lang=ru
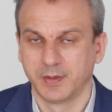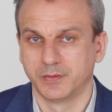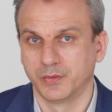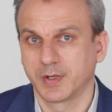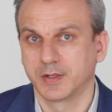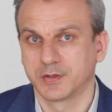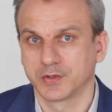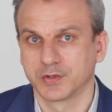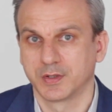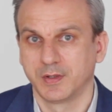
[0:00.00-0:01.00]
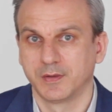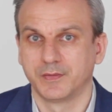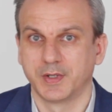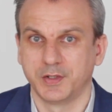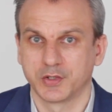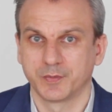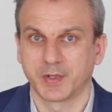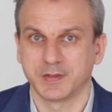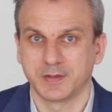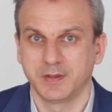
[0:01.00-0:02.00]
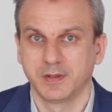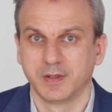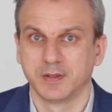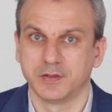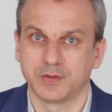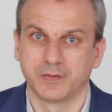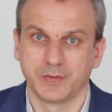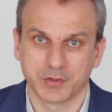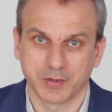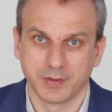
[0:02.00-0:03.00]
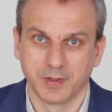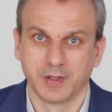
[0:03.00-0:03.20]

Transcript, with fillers: ну и, конечно же, в дальнейшем расти еще выше